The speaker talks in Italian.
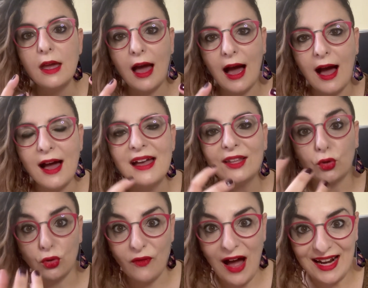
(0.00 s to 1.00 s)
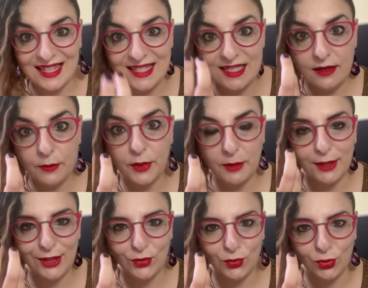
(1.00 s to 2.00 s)
a trovarsi prima
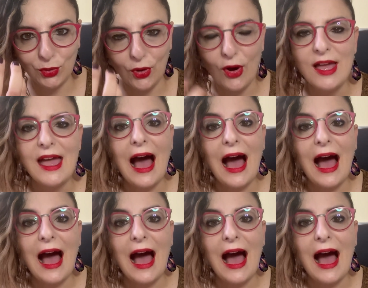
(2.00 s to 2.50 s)
di tutto,